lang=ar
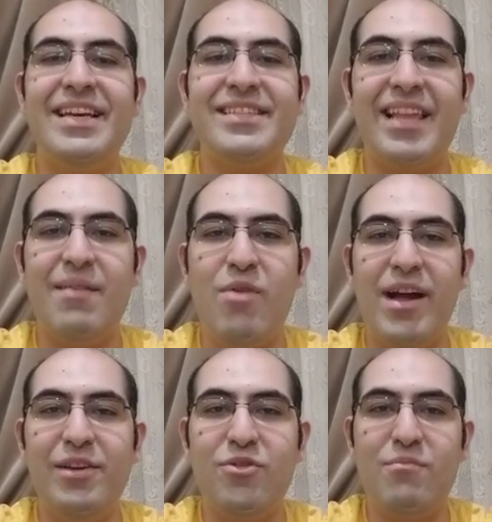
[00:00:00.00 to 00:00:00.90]
السلام
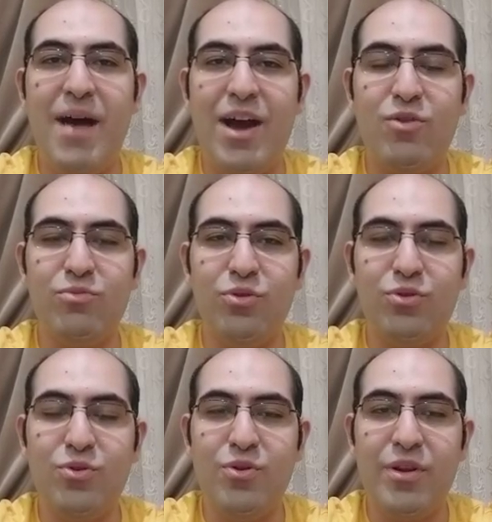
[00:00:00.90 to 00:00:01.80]
عليكم معكم
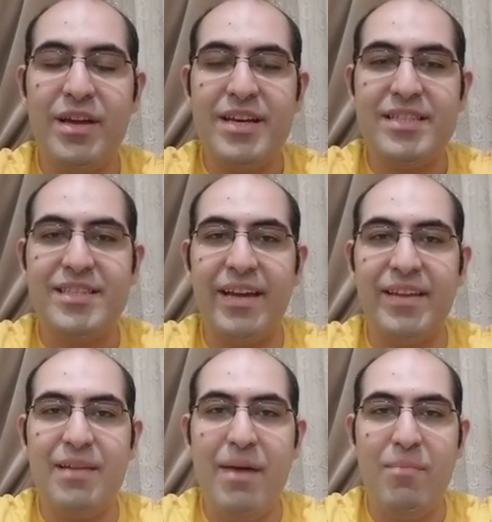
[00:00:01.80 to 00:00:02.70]
دكتور
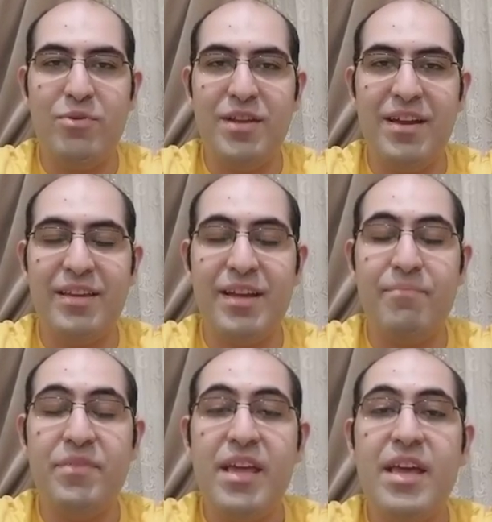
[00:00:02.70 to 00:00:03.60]
صيدلي محمود
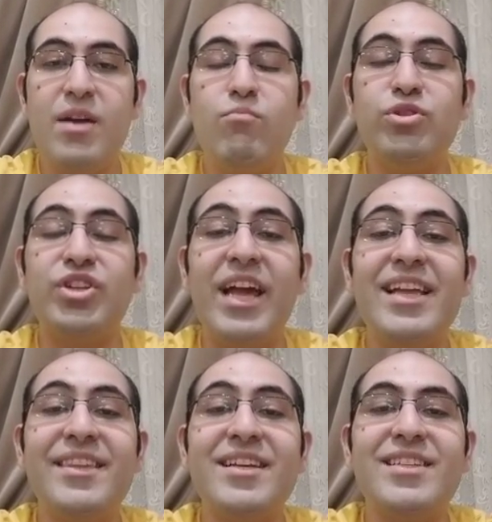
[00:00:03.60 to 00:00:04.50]
قريطم
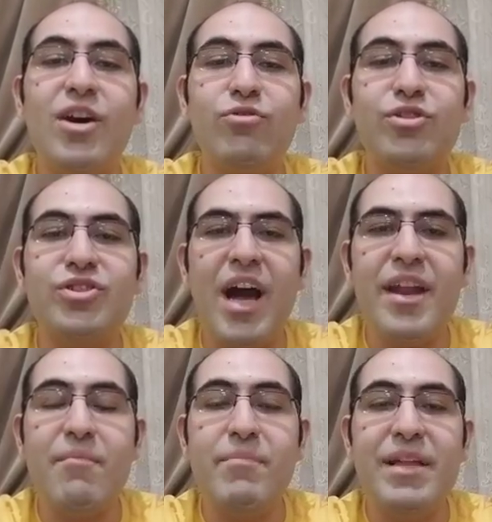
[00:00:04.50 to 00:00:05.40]
مشكلة تساقط
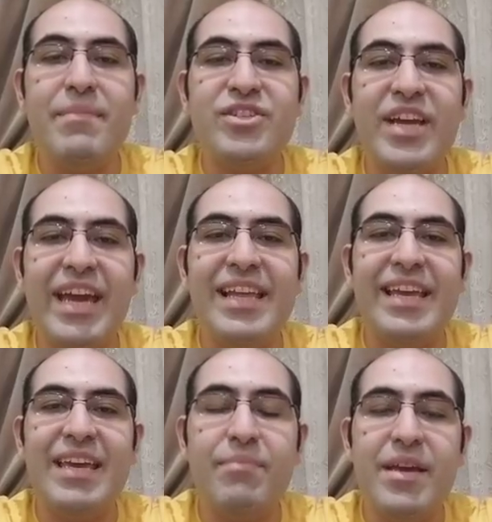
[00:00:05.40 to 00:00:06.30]
الشعر من المشاكل
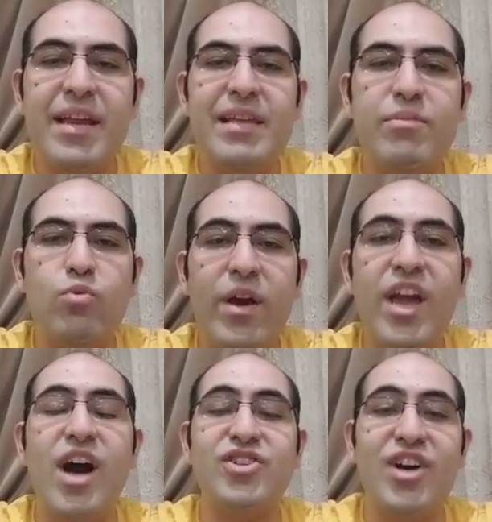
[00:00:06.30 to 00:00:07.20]
الكبيرة اللي
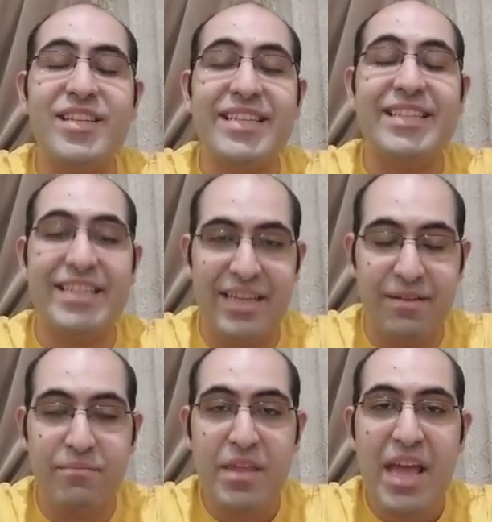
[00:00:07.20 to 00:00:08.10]
بتواجه أشخاص
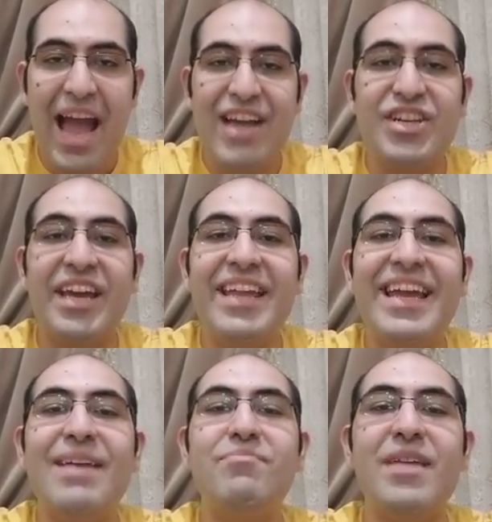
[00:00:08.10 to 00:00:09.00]
كتير عشان
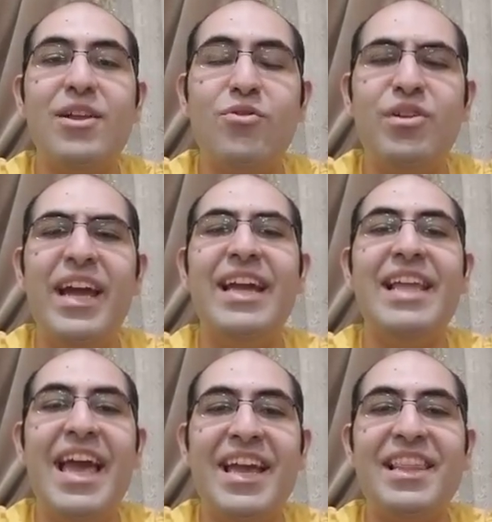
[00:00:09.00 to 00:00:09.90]
كده جبنا لكم
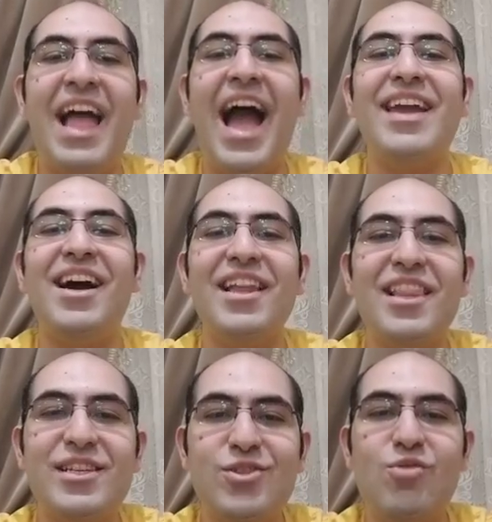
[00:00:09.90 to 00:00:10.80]
العلاج اللي
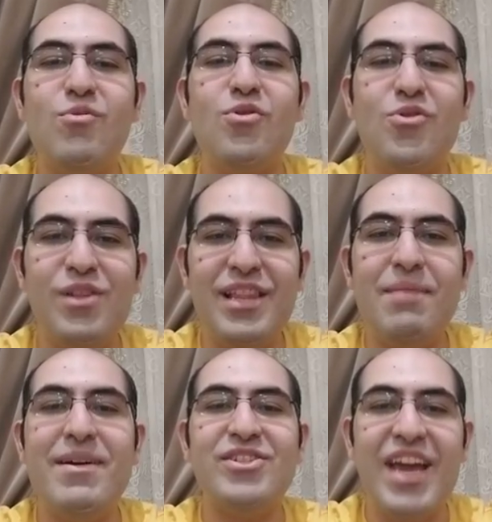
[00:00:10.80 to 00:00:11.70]
هيخلصكم من
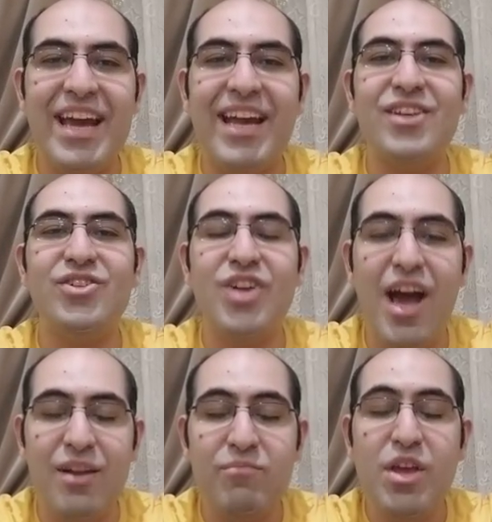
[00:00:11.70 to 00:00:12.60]
كل مشاكل
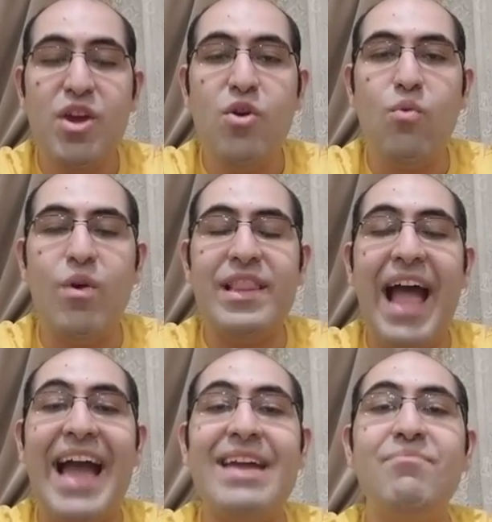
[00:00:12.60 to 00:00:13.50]
الشعر
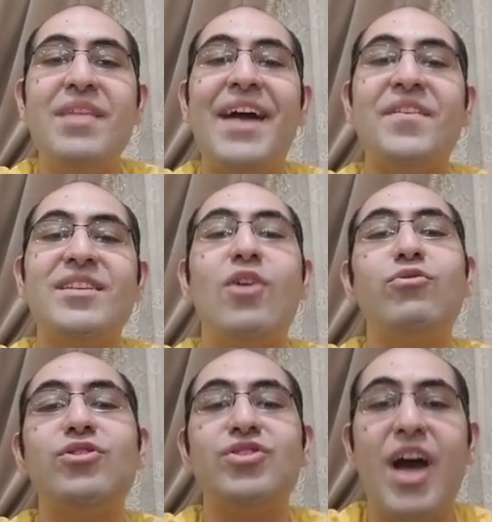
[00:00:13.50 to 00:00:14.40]
واللي هيمنع
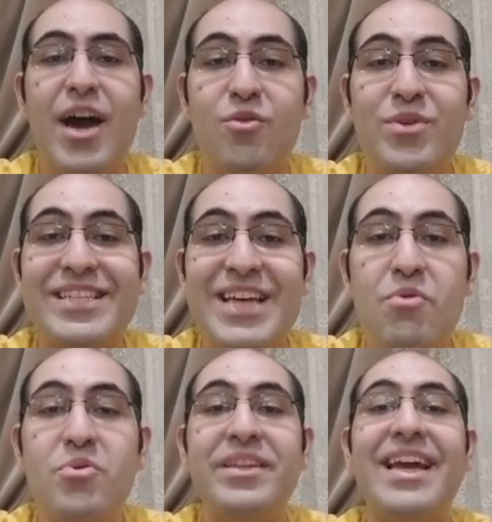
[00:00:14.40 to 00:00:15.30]
تساقط الشعر
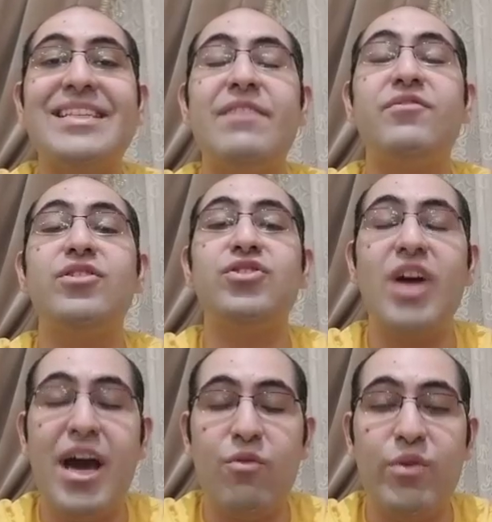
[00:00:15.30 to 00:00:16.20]
ويزود كثافة
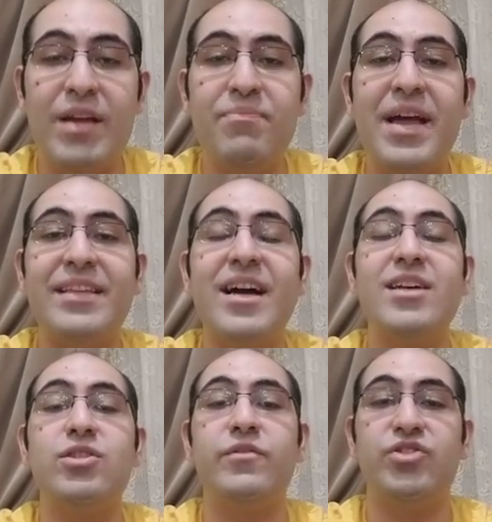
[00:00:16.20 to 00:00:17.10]
الشعر ويمنع
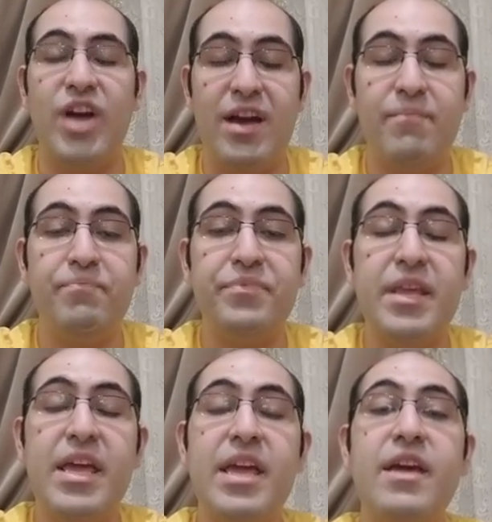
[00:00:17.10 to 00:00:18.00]
تقصف الشعر
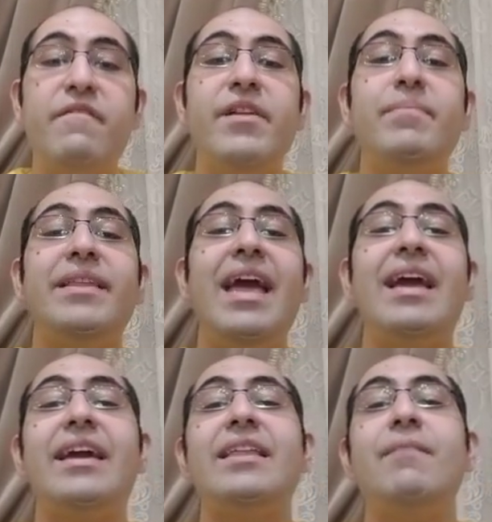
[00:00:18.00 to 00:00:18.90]
في البداية
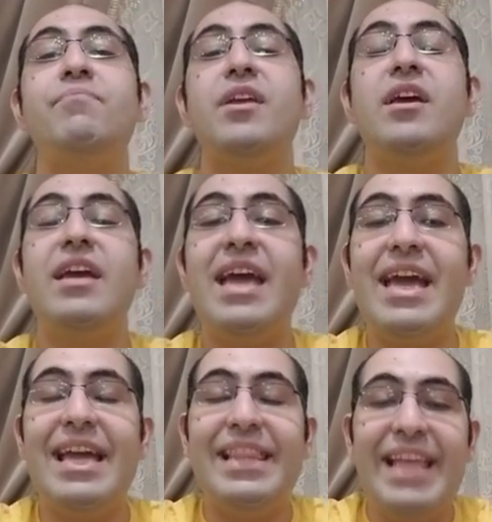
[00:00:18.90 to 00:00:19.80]
كده
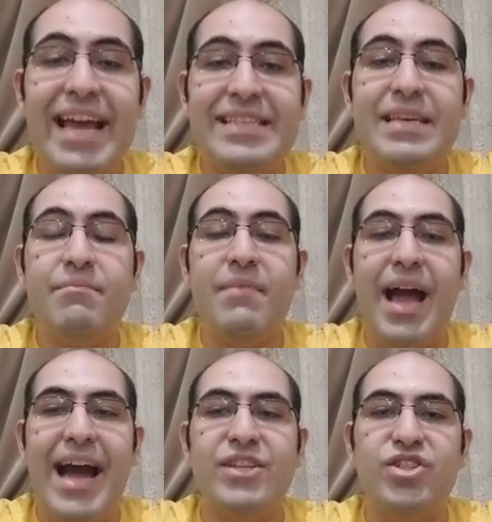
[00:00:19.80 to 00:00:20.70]
لازم
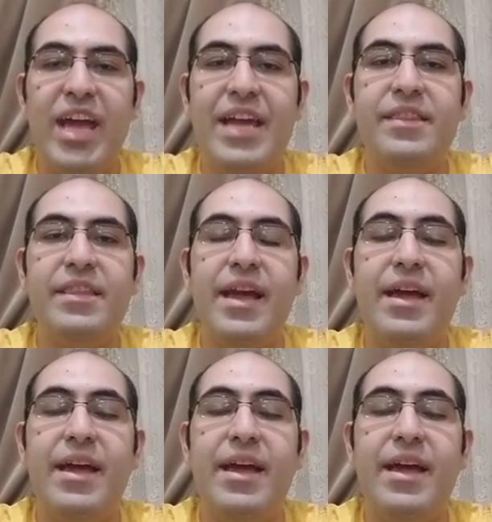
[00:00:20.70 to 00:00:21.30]
عشان